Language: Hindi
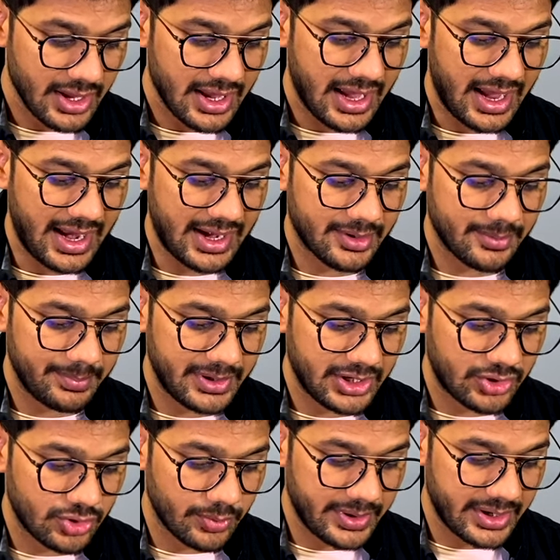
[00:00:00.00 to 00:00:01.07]
एंड बीट
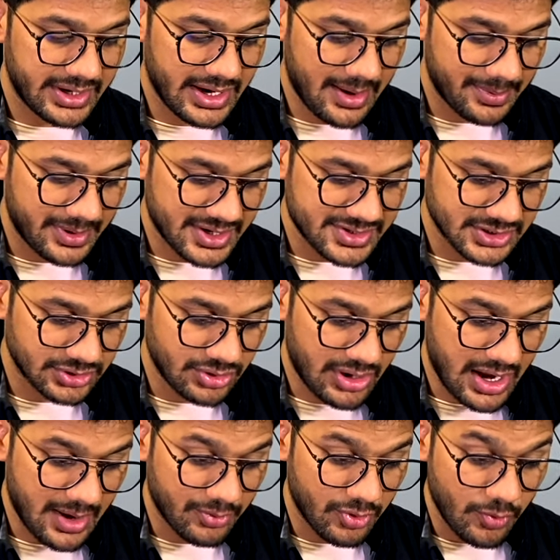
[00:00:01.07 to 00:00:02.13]
टू बीट आप कर सकते हो
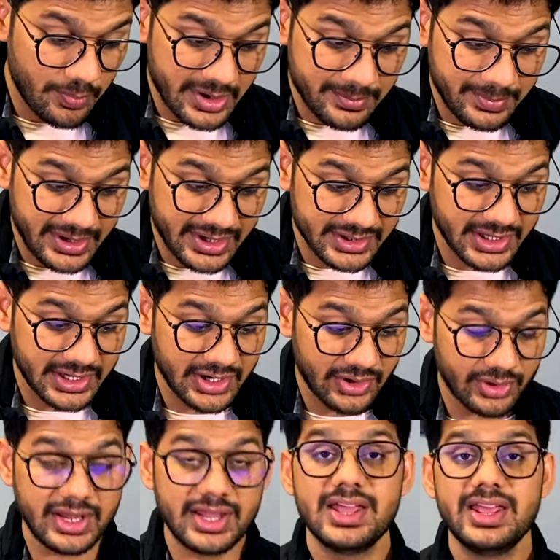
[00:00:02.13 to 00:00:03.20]
आपको ऊपर बीट दिख रही
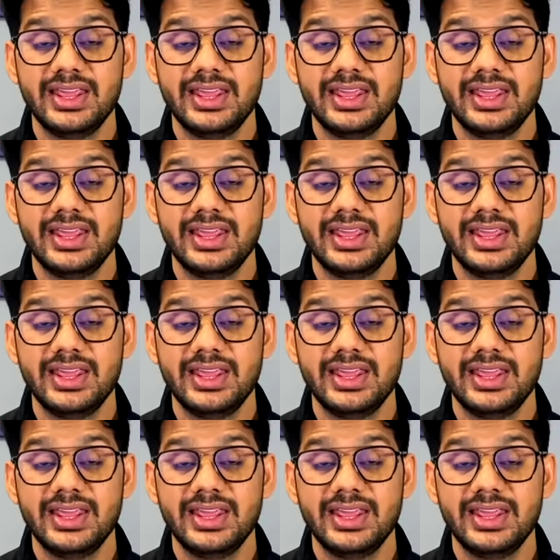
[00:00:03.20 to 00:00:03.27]
होंगी